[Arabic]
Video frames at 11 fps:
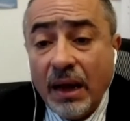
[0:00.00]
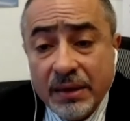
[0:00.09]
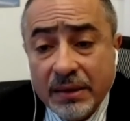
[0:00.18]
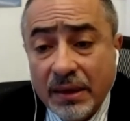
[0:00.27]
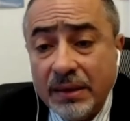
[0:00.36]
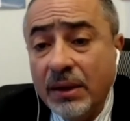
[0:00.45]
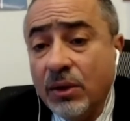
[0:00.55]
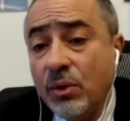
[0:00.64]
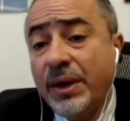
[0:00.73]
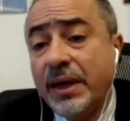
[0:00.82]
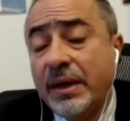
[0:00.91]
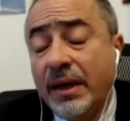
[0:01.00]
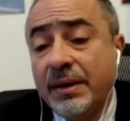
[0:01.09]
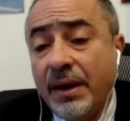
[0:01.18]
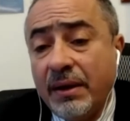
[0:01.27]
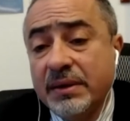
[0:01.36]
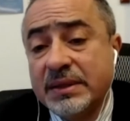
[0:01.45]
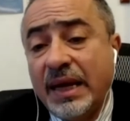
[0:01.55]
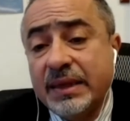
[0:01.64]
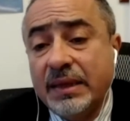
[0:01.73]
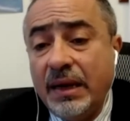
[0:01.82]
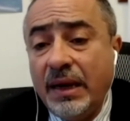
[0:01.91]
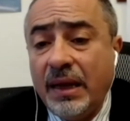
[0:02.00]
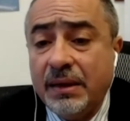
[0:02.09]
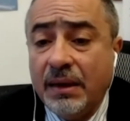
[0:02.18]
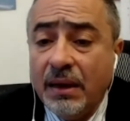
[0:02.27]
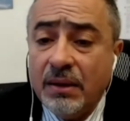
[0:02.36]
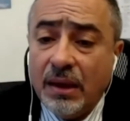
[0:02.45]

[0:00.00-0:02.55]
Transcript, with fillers: ايضا هناك نقص حتى الان